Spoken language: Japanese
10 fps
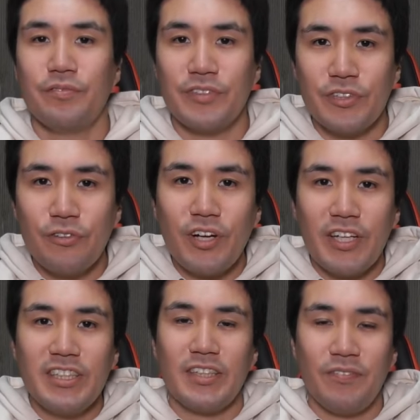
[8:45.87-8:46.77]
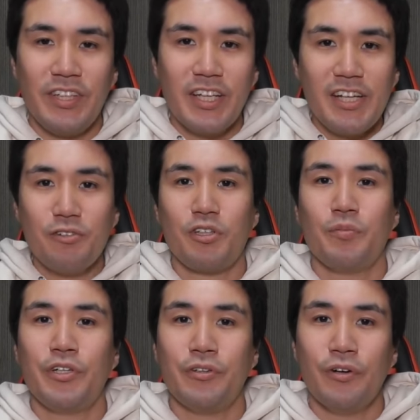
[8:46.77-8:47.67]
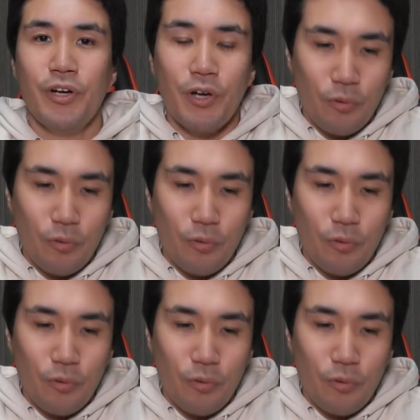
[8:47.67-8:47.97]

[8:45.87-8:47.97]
その方がいいし、みんなにとってもいいの。